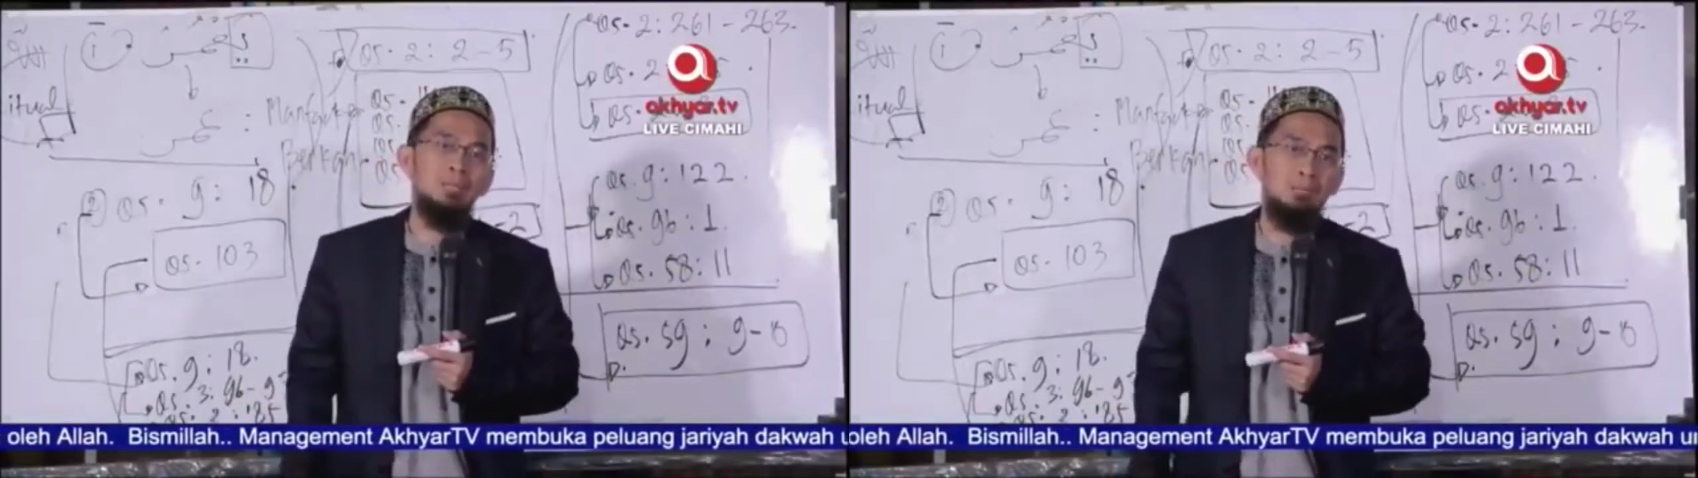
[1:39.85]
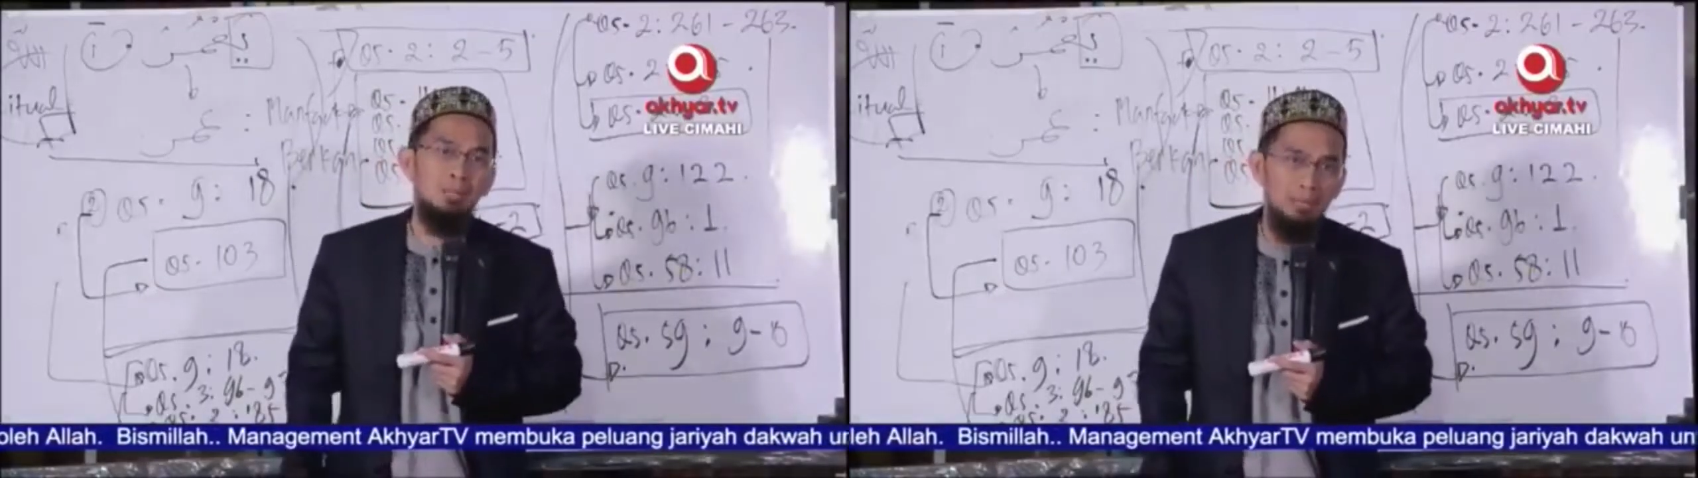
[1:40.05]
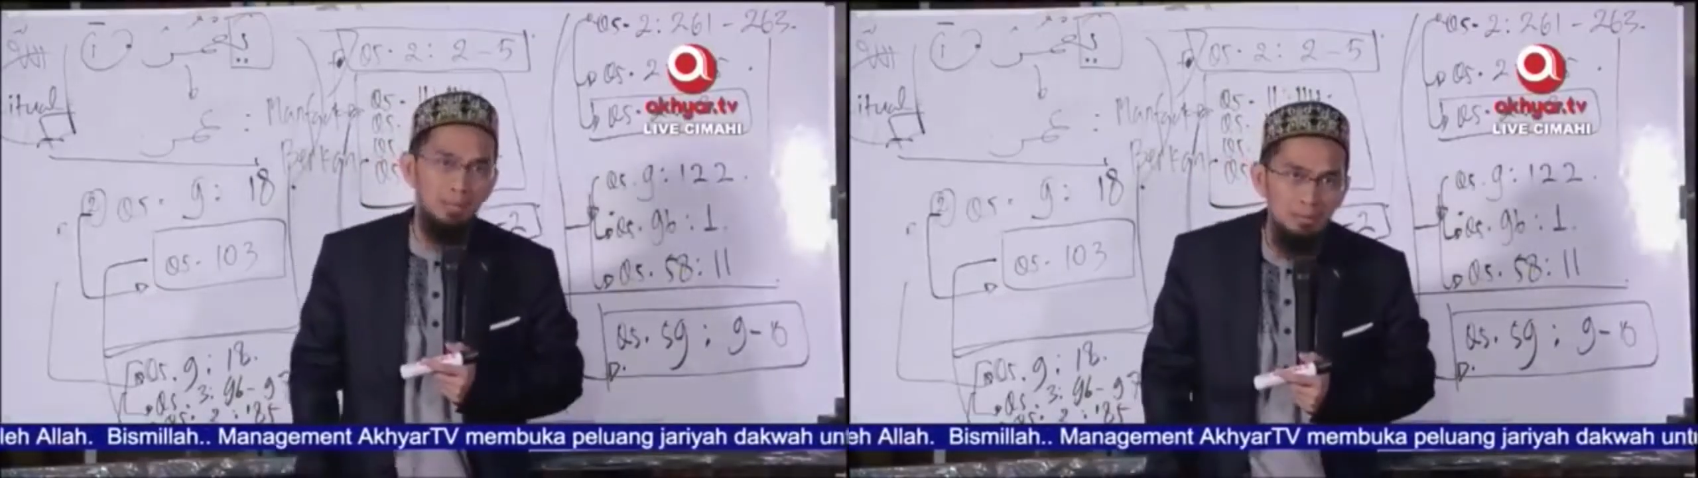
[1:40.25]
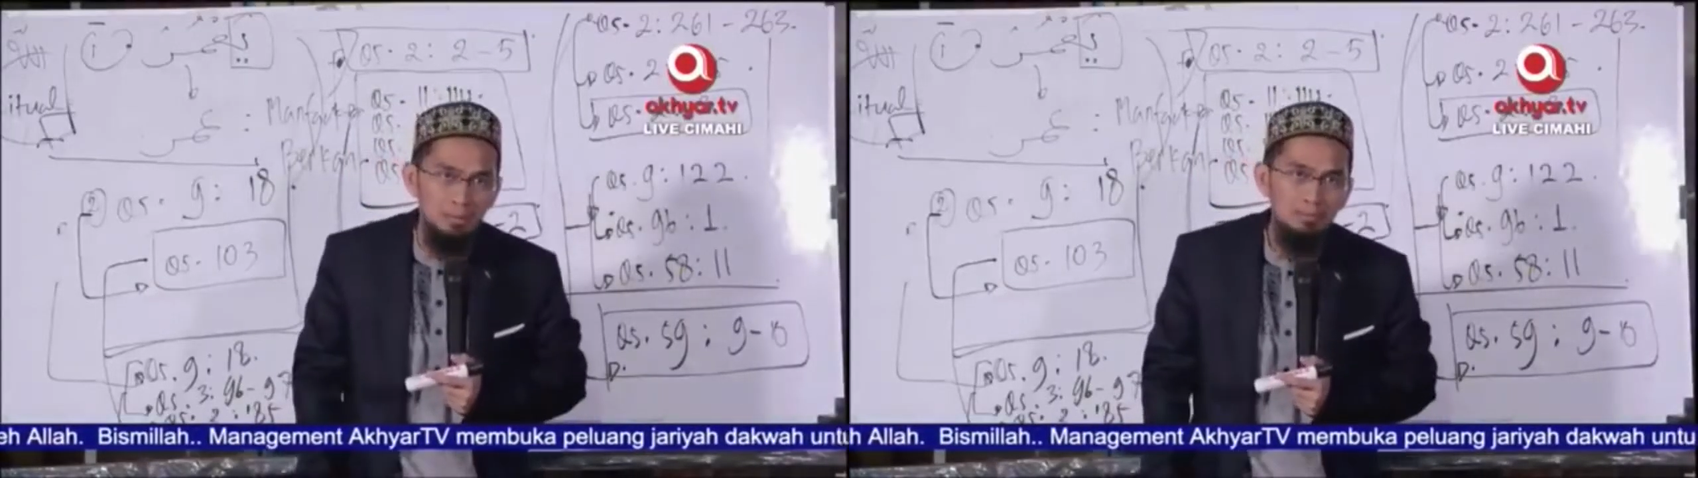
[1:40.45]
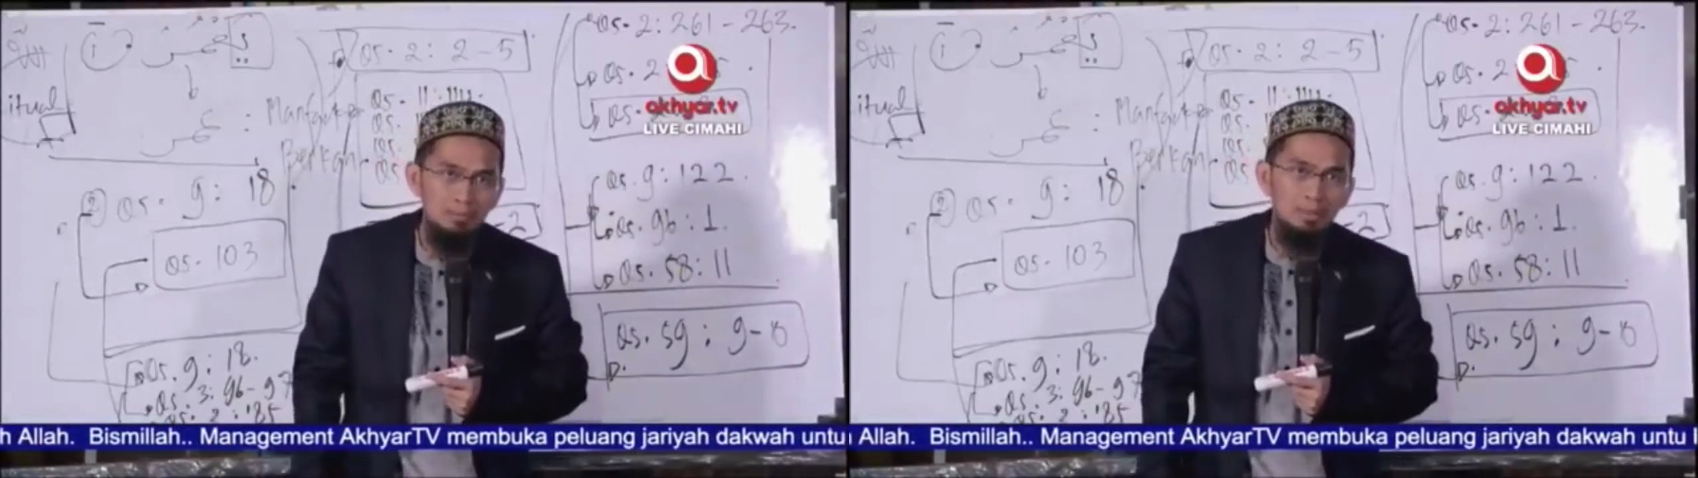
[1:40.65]
dalam
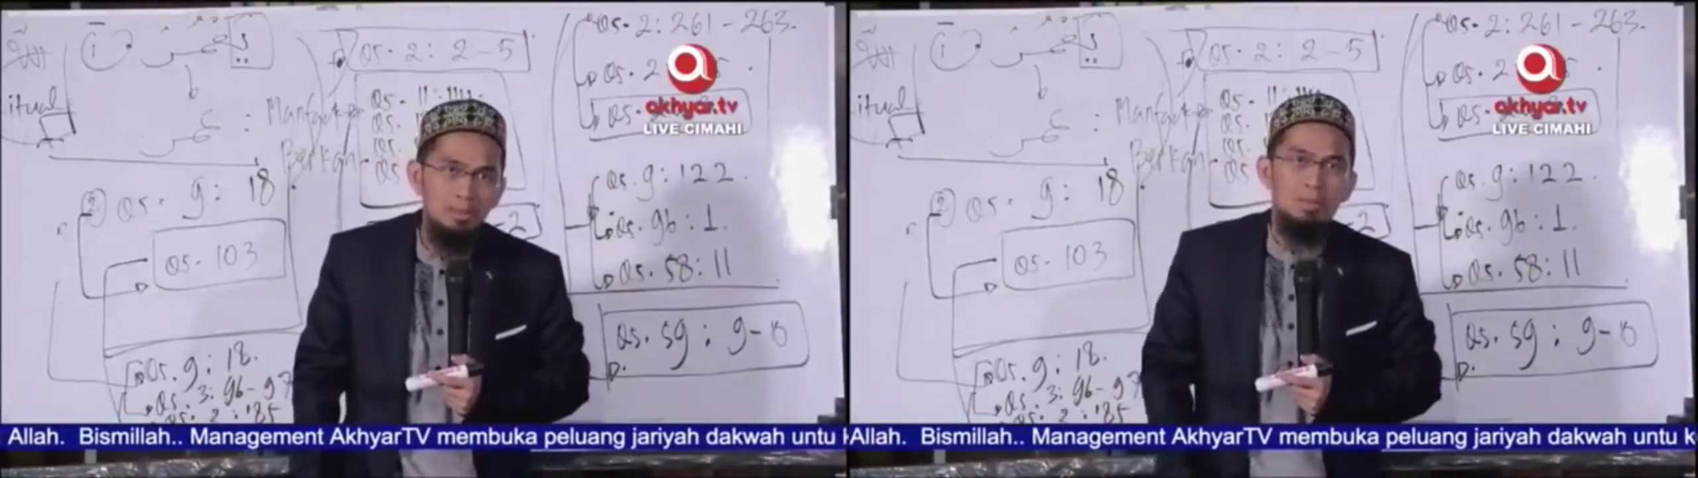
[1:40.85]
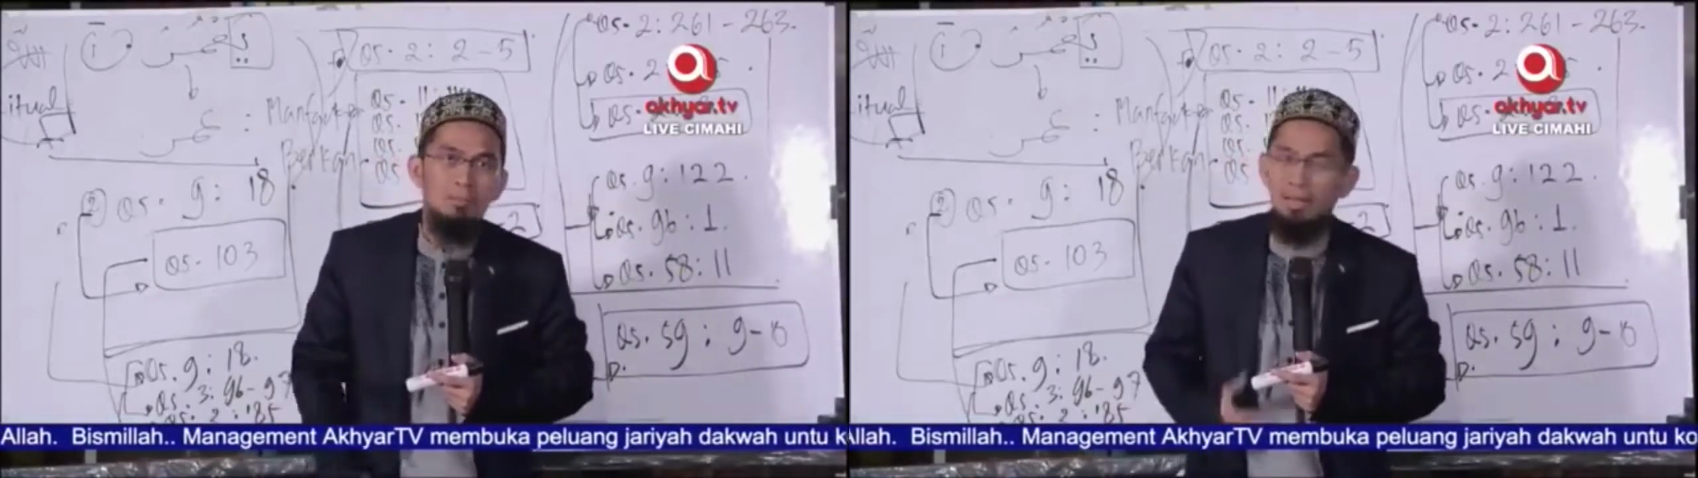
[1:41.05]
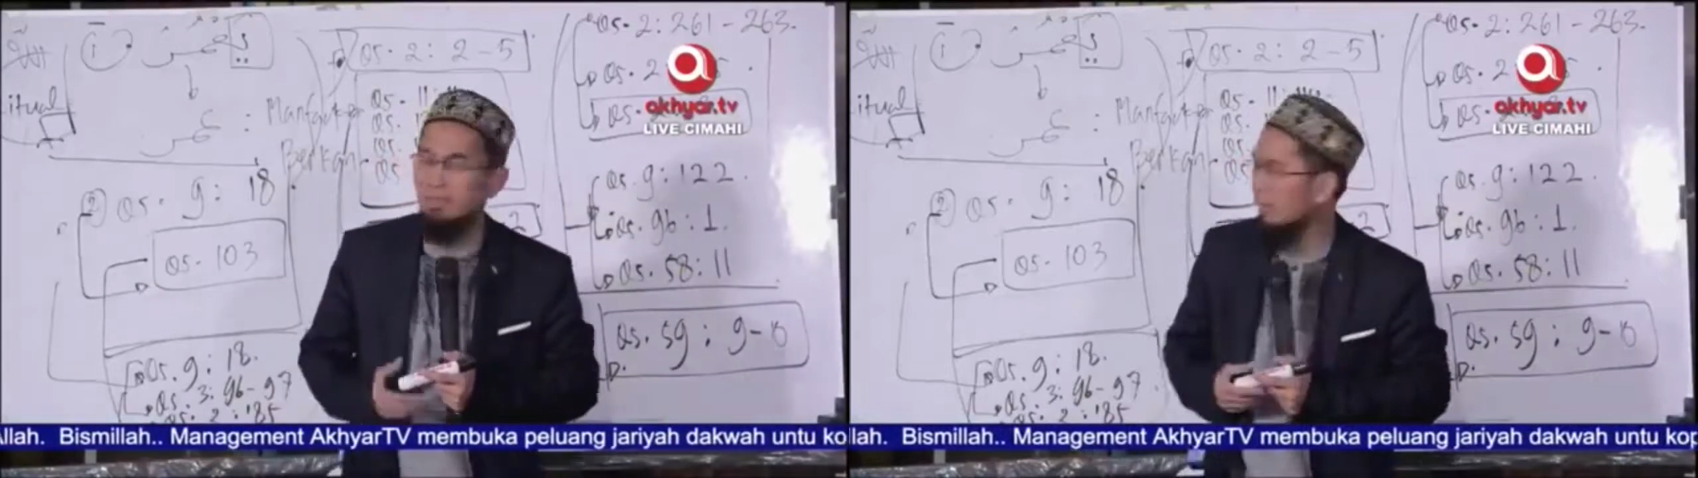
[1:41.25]
beribadahnya. Maka